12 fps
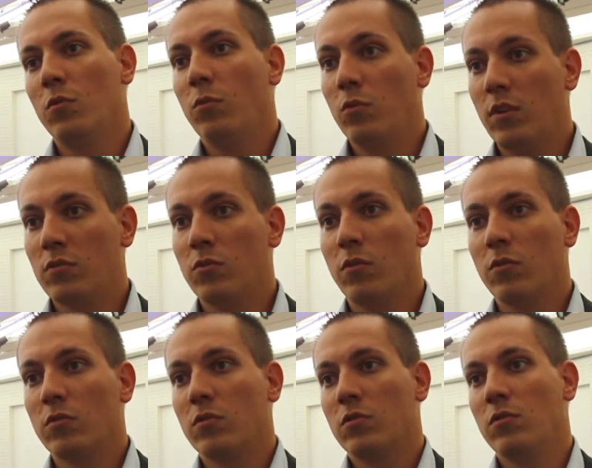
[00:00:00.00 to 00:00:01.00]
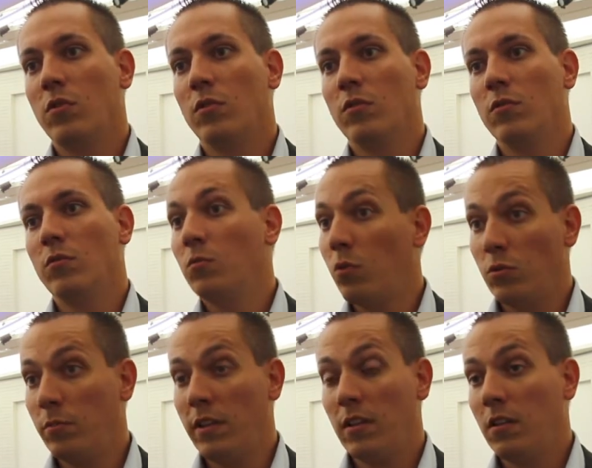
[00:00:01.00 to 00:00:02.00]
le monde de l'assurance dans de nombreux
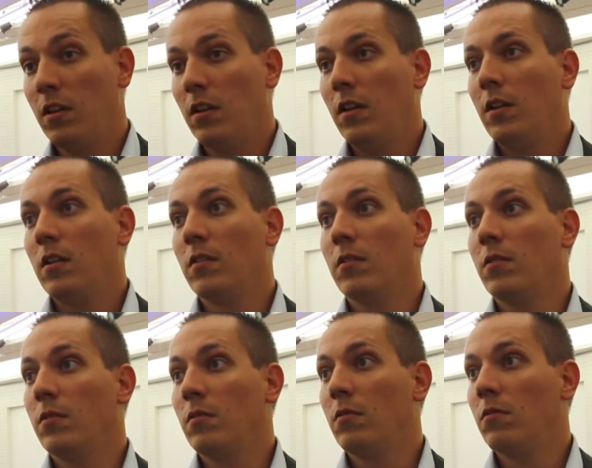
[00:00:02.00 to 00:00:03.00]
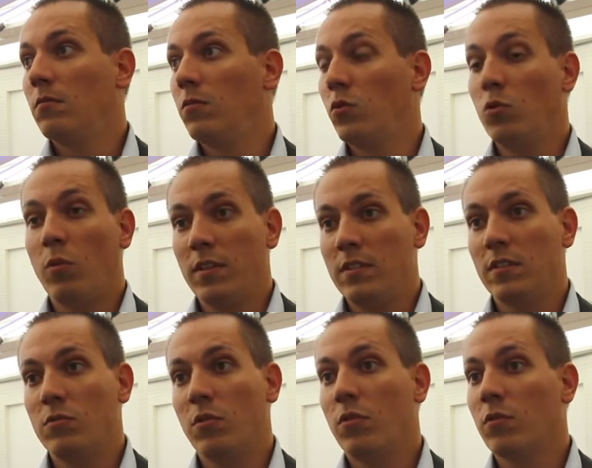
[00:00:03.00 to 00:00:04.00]
domaines, euh, le droit des
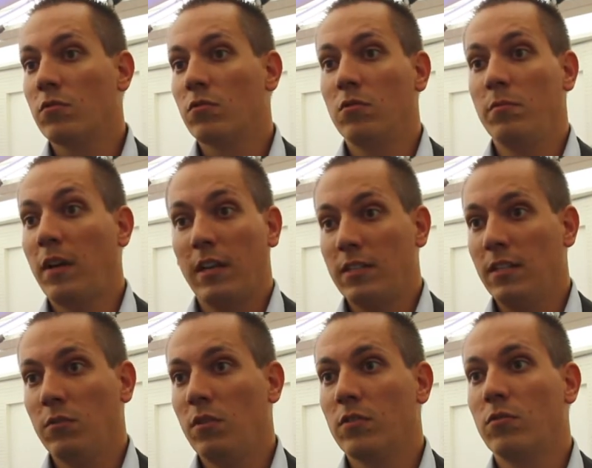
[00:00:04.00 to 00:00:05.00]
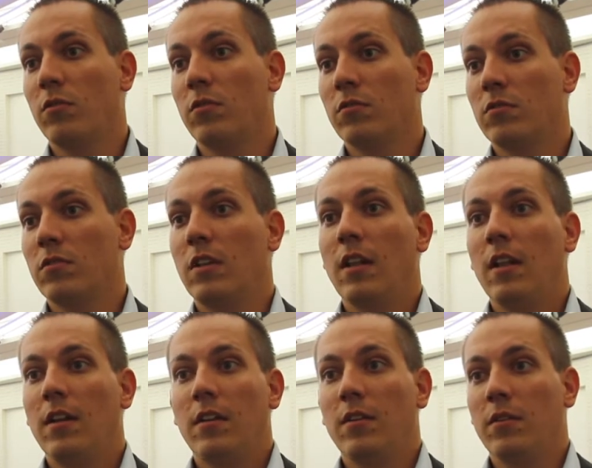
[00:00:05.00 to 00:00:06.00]
assurances, le marketing de l'assurance,
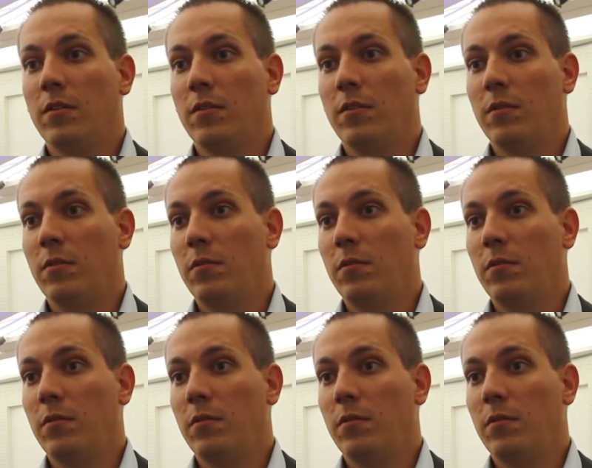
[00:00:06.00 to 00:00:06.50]
euh,